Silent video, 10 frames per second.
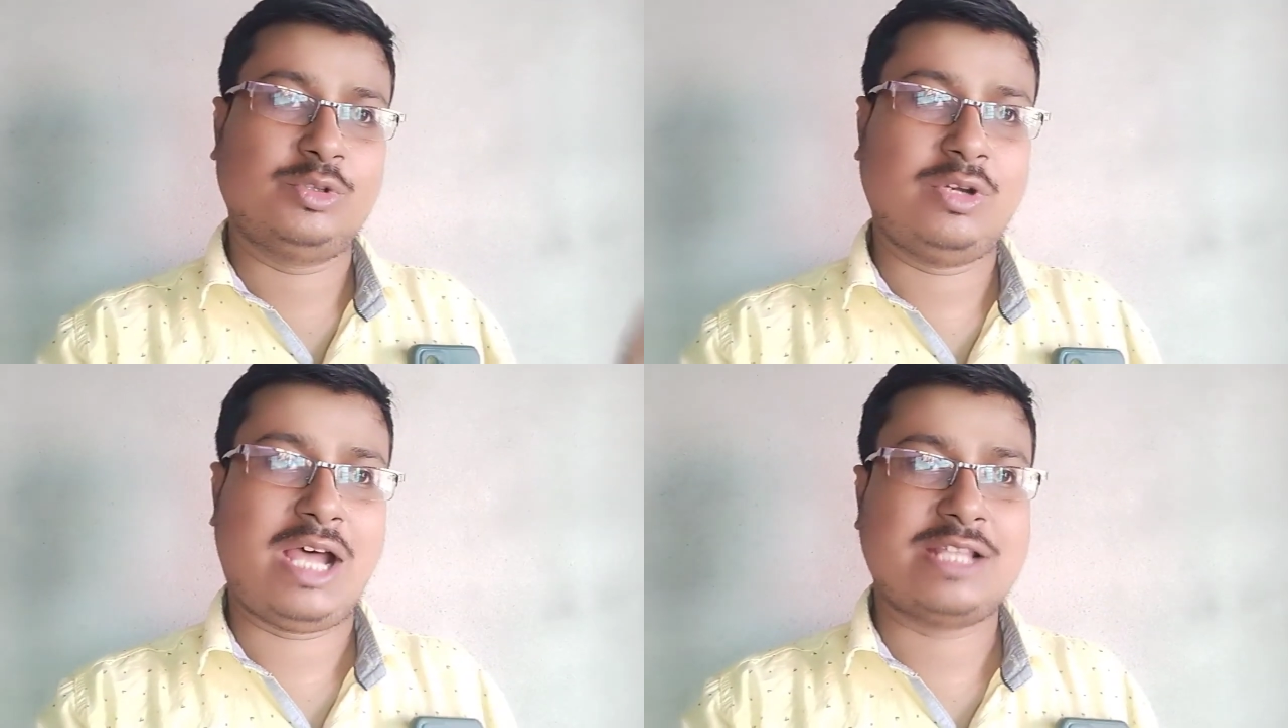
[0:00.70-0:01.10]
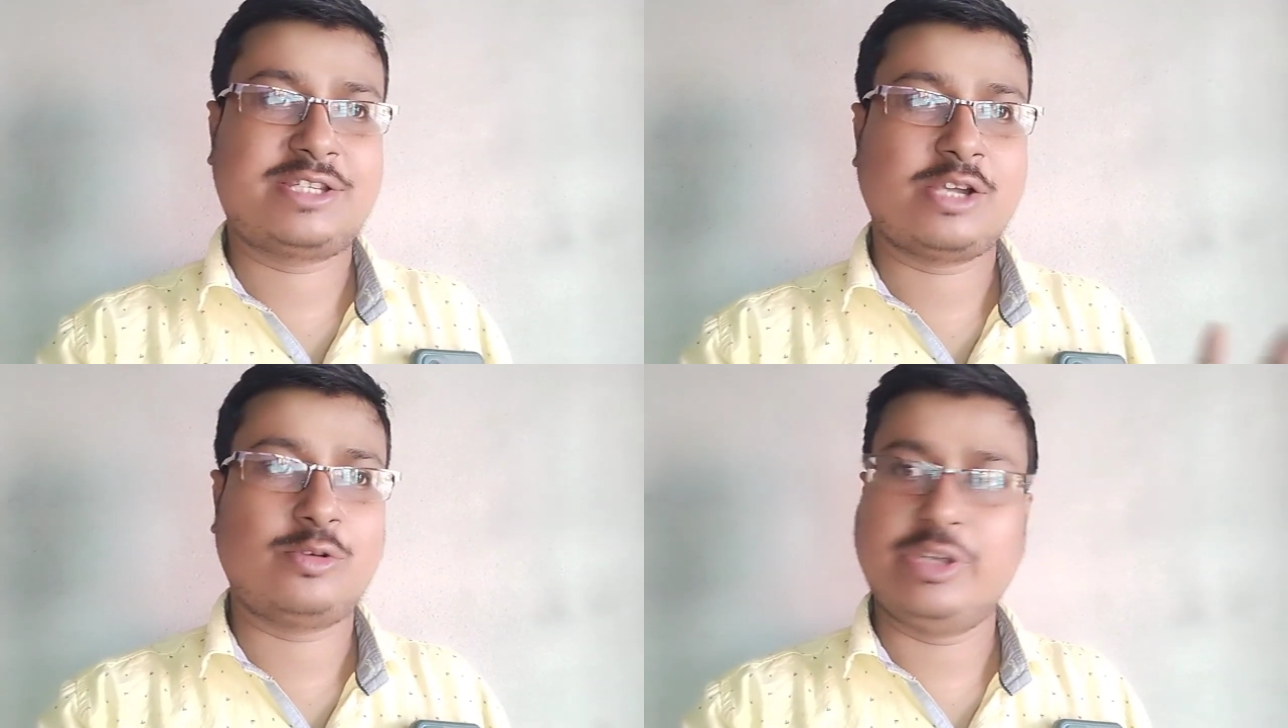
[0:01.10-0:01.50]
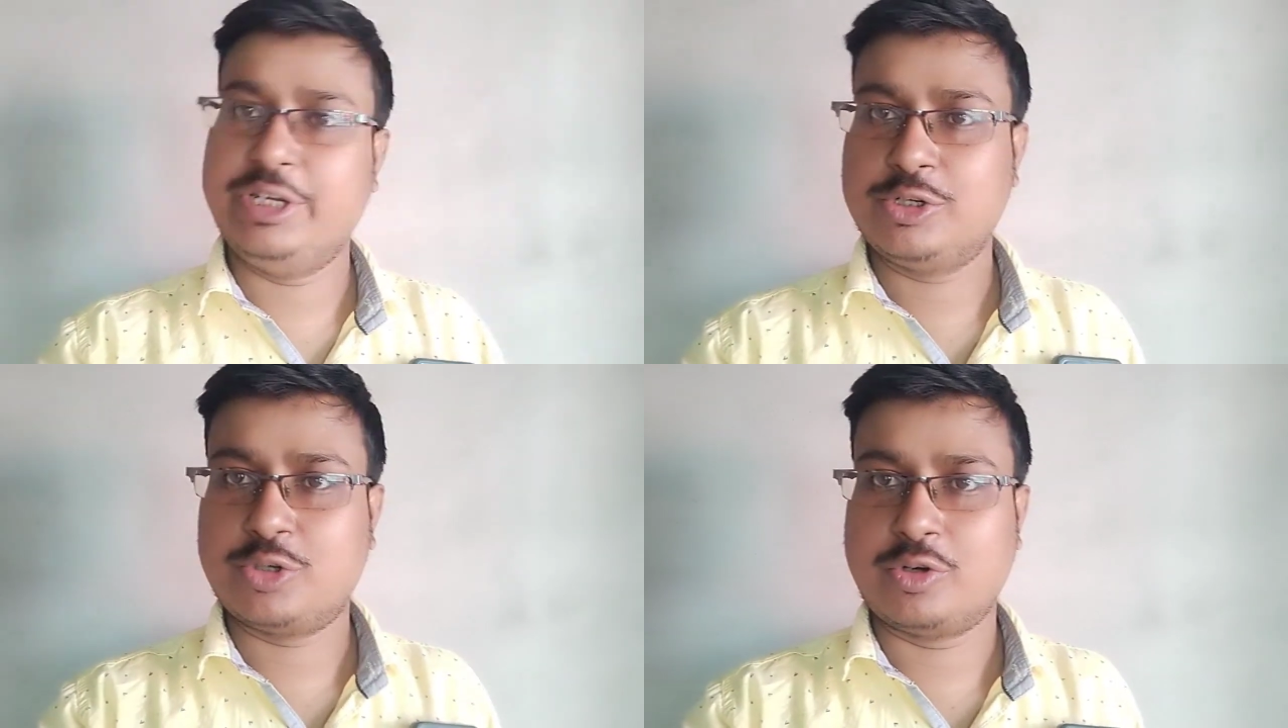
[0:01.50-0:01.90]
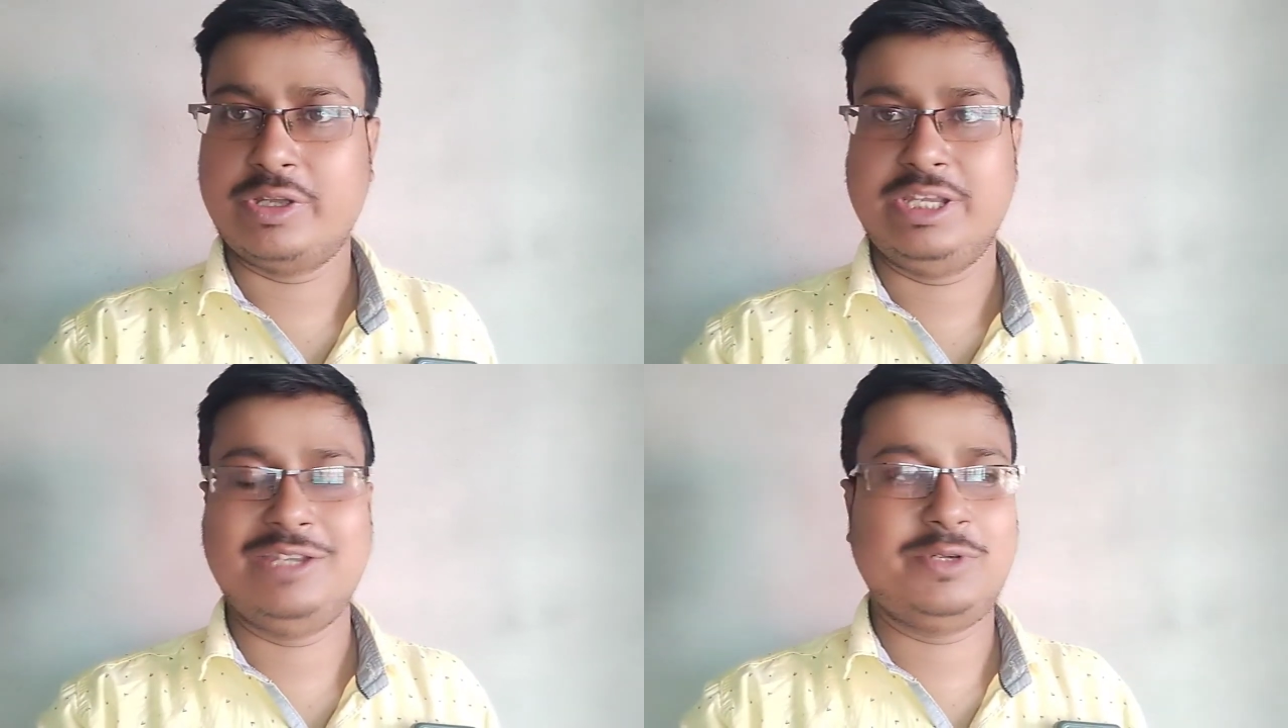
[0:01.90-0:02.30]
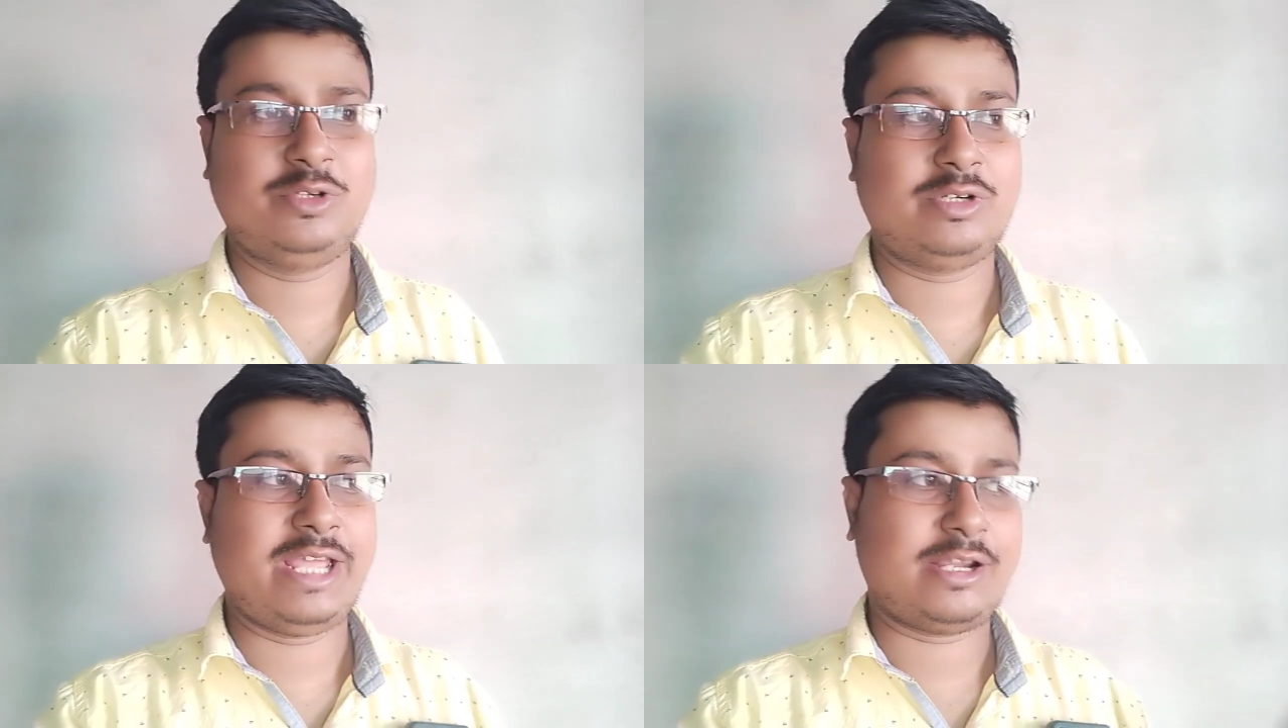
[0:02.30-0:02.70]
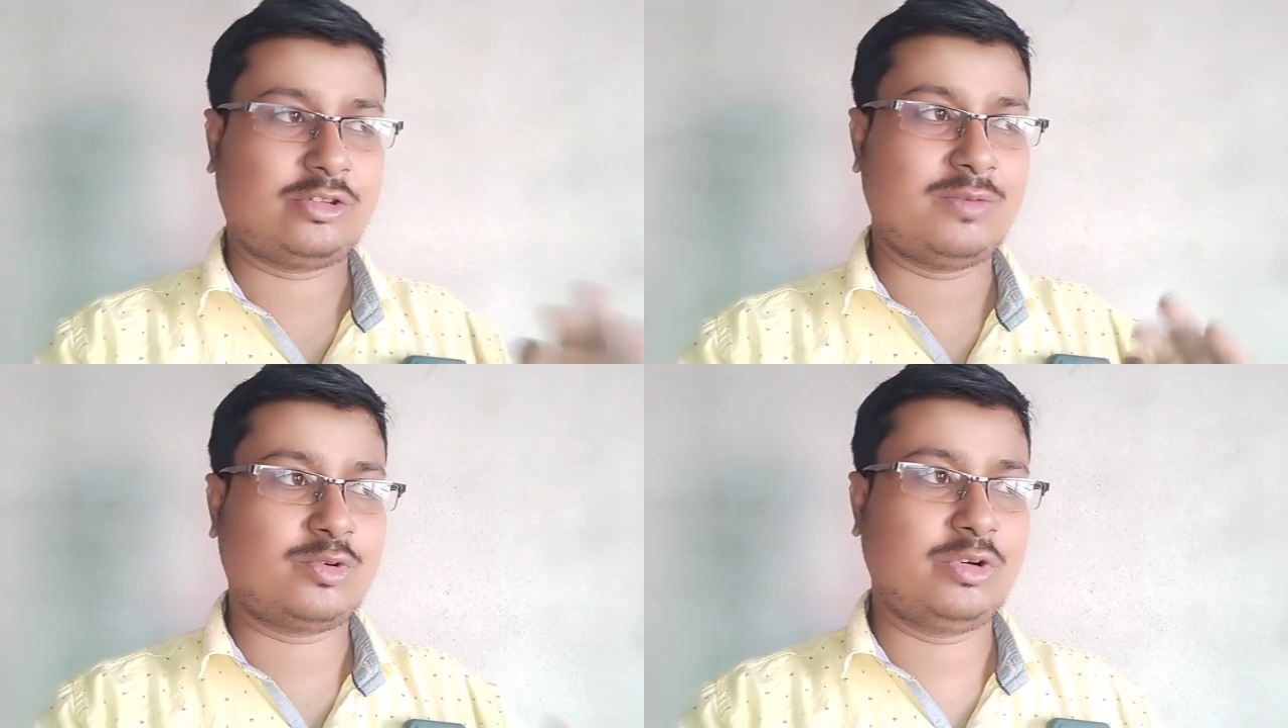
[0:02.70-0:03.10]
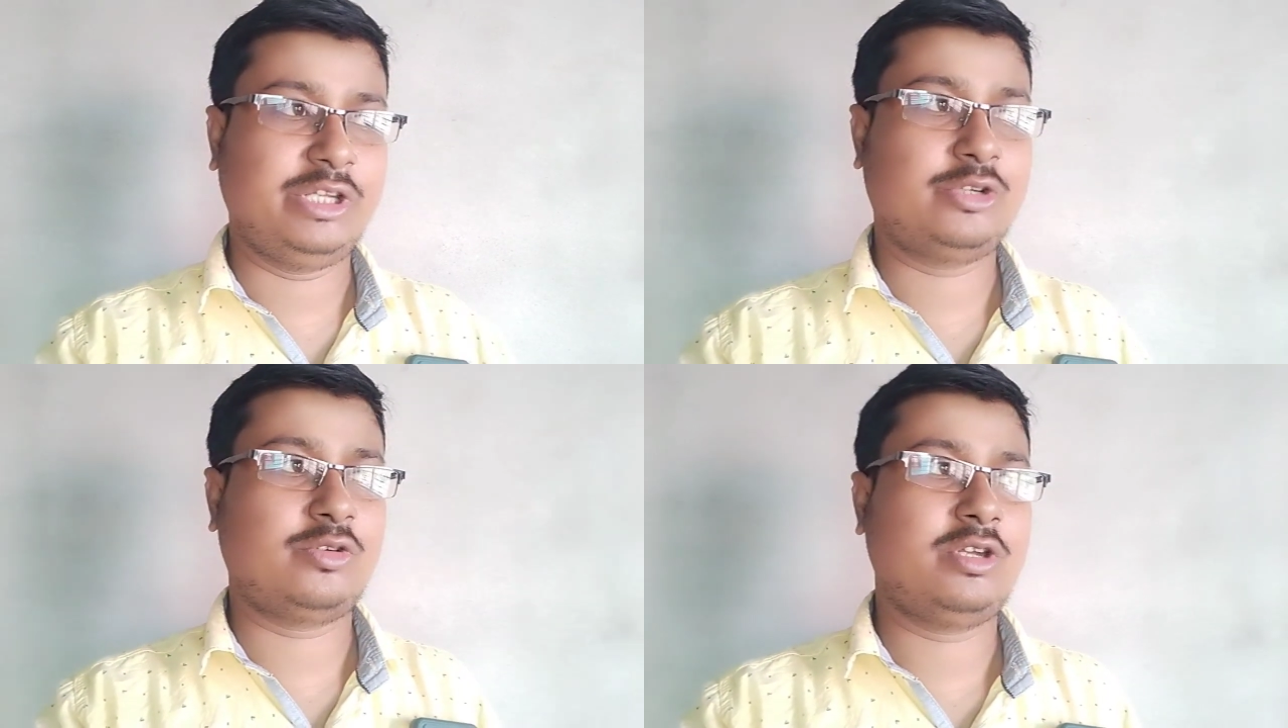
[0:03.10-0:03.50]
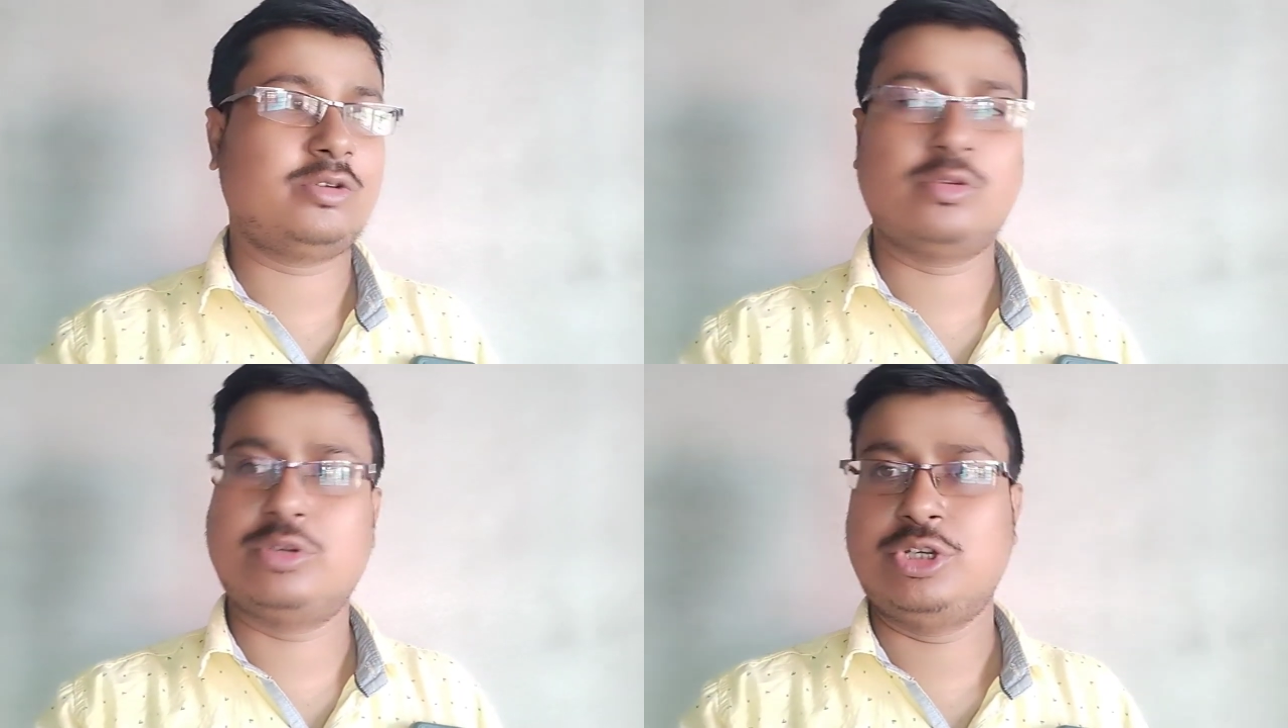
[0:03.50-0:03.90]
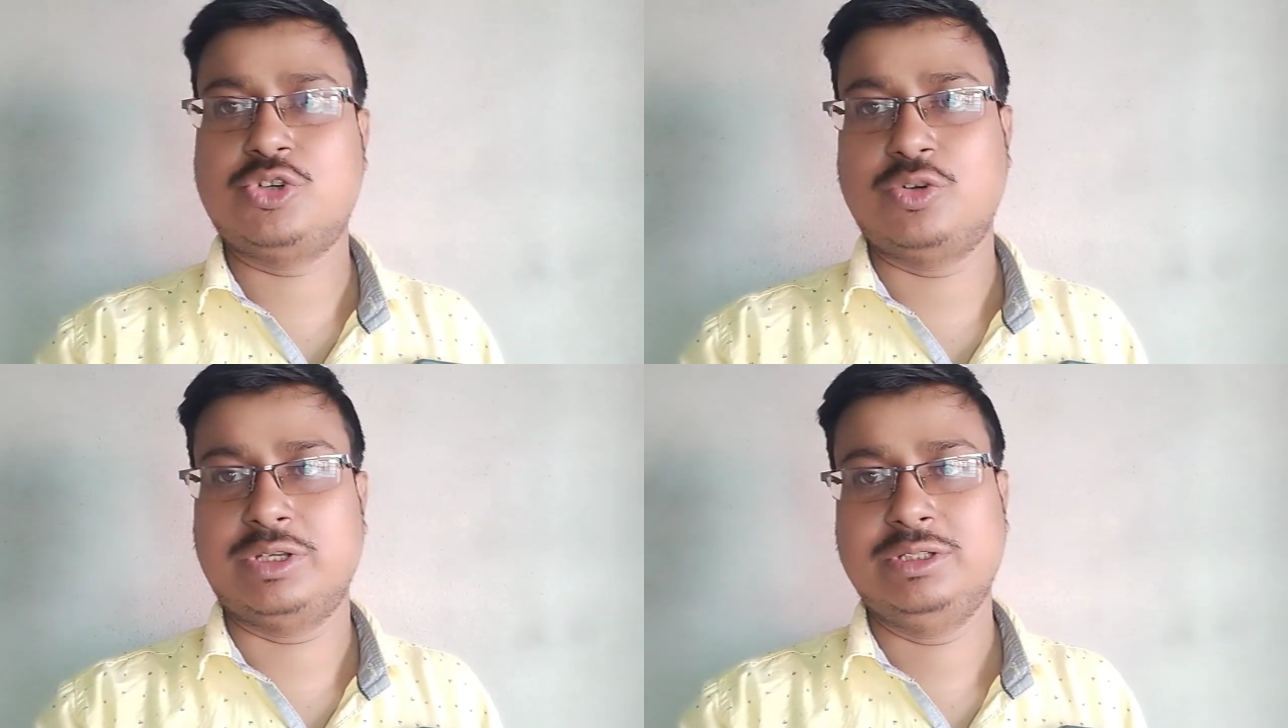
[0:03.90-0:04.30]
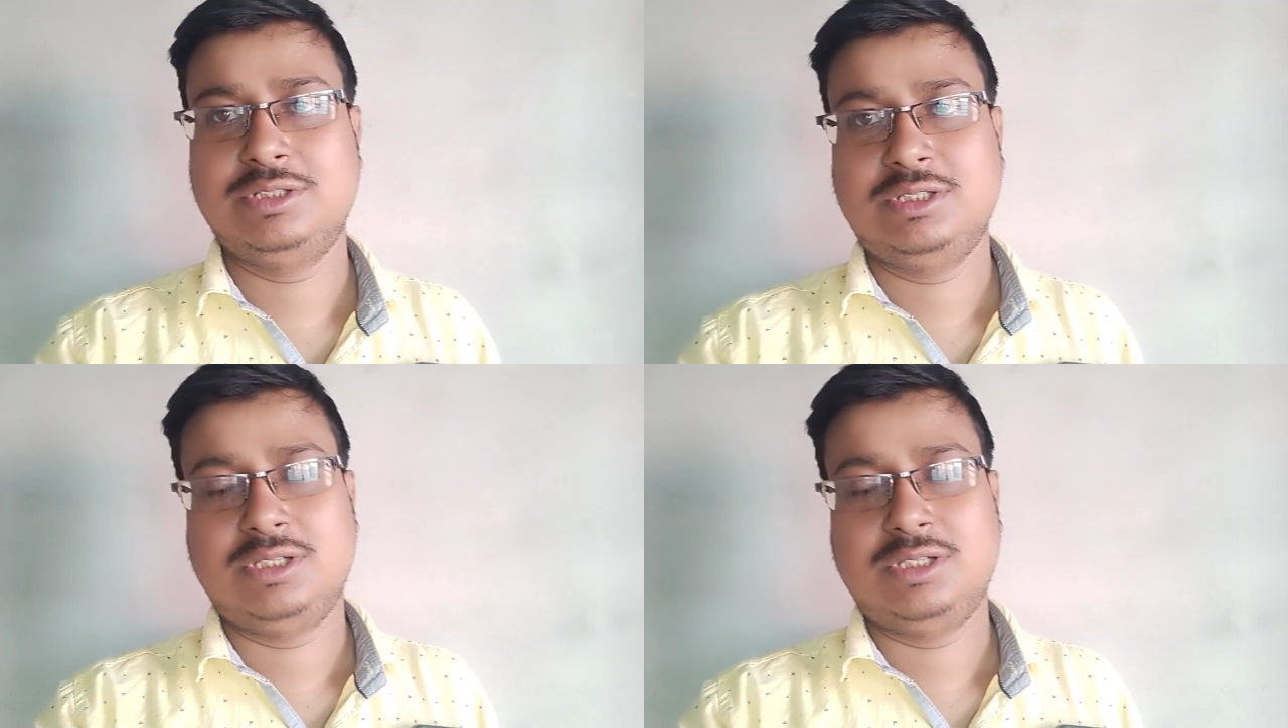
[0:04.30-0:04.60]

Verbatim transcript: তো বন্ধুরা আজকে কোনো ইন্ট্রো নয় এই ভিডিওটা একদম কোনো ইন্ট্রো নয় কোনো কিছু নয়